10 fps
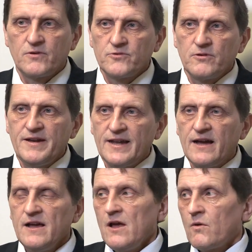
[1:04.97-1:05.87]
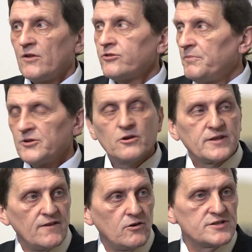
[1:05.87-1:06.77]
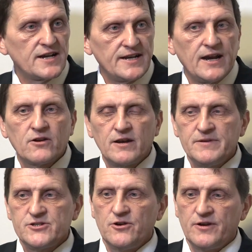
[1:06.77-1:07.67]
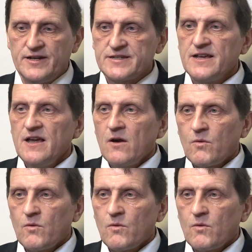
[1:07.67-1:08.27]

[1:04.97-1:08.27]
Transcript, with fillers: cuando uno mira cuántos puestos de trabajo se crearon en Misiones,